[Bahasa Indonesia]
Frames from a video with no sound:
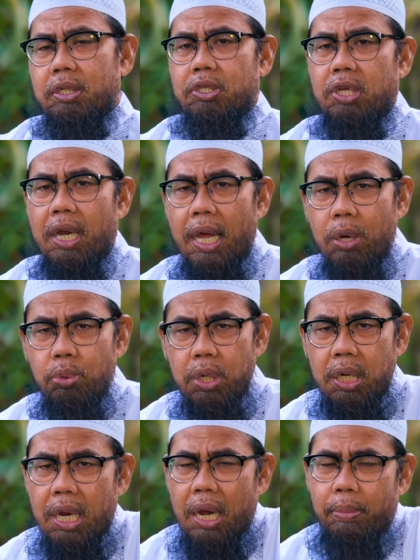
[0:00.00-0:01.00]

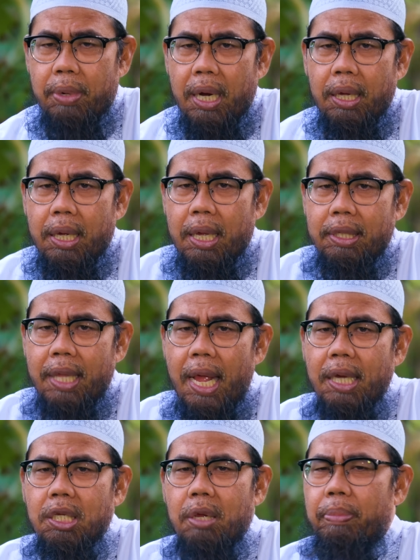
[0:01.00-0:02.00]
selalu di dalam rangka
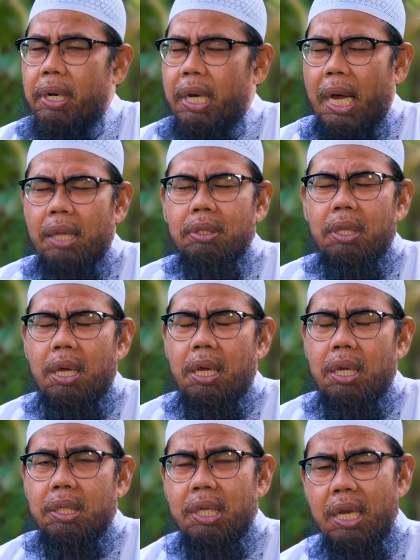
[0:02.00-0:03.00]
taat kepada Allah.
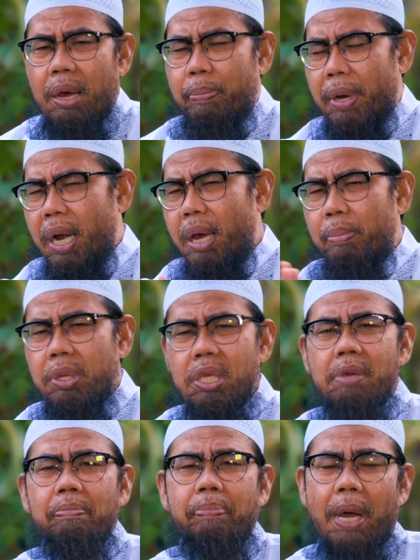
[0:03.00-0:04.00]
Tidak pernah
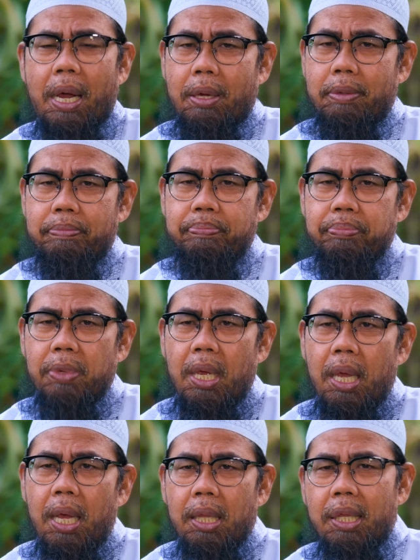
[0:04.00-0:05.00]
menyimpang.
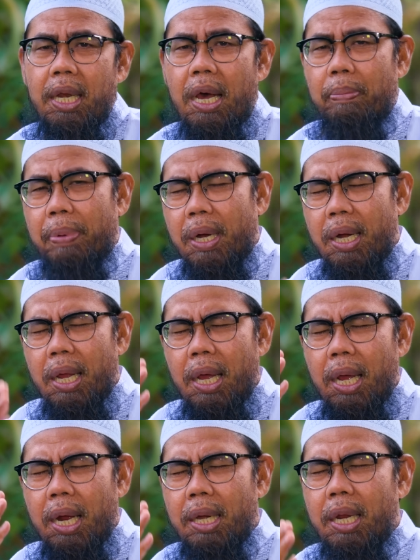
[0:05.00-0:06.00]
Tidak
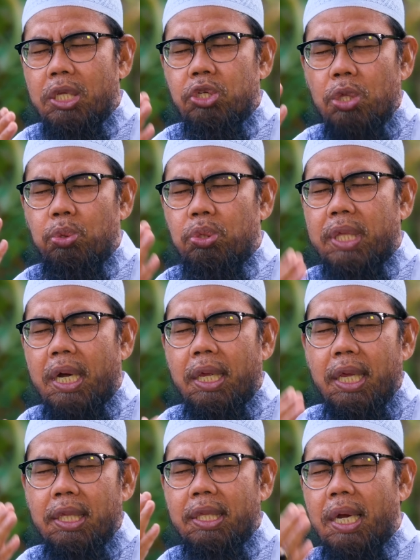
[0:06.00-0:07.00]
pernah ada suatu
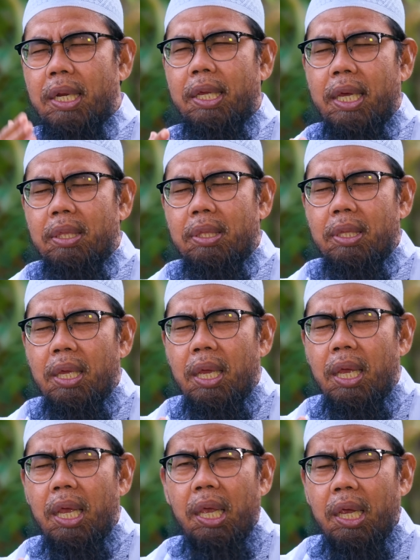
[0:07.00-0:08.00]
target-target
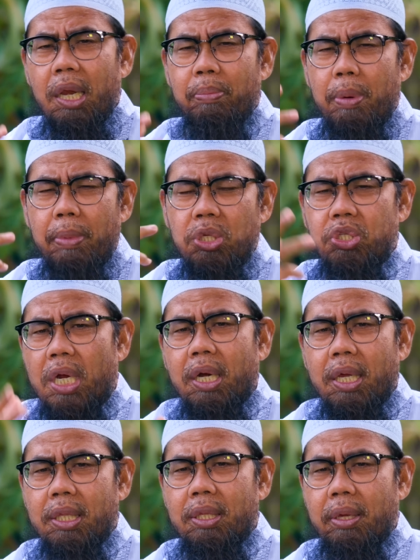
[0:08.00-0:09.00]
ingin
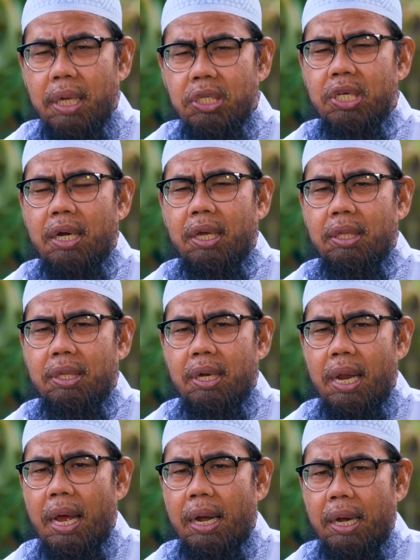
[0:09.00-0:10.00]
mengejar, ngejar
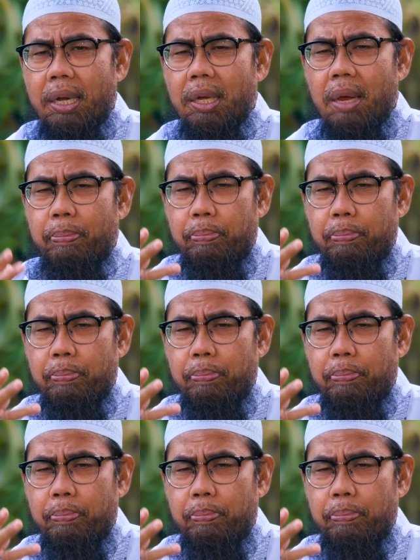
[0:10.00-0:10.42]
ketenaran,